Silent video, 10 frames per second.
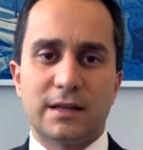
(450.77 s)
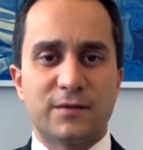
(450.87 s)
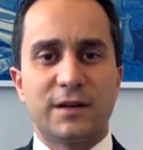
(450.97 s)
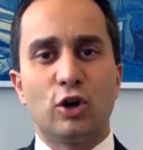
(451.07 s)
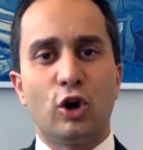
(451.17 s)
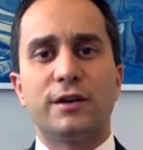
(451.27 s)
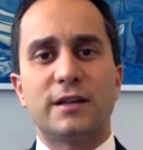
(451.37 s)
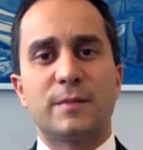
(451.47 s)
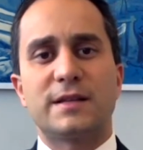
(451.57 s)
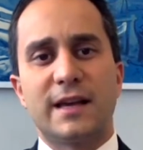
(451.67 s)
dass wir den Leuten
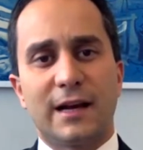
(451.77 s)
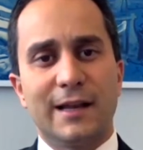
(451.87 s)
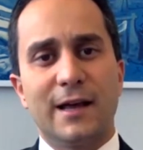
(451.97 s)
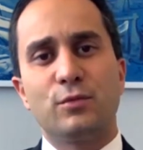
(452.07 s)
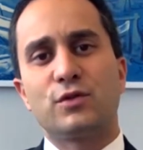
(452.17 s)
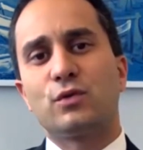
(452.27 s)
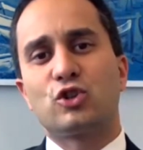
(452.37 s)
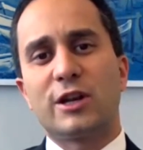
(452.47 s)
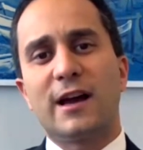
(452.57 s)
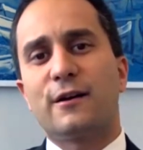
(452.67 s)
uns besser erklären müssen
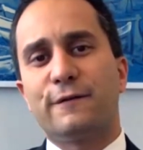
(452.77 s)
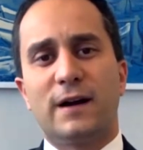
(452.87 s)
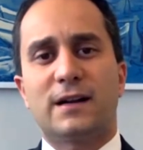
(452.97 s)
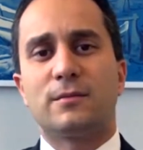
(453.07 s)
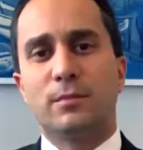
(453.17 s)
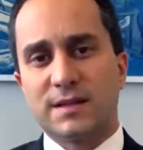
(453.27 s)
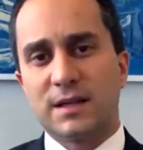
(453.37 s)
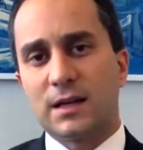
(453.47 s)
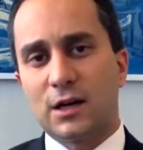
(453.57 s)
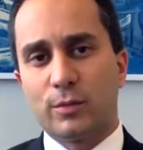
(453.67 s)
und stärker
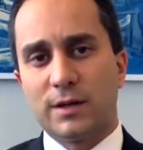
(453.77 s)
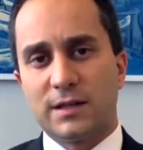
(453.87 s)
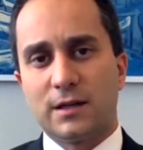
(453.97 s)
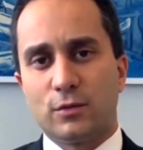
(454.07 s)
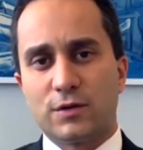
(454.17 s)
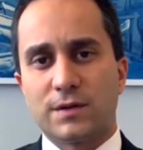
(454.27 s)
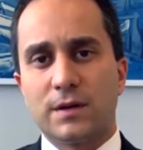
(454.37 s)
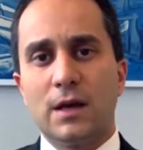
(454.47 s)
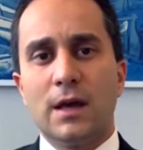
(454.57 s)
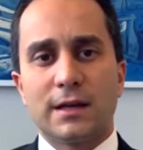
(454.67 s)
faktenbasiert argumentieren müssen. Yeah.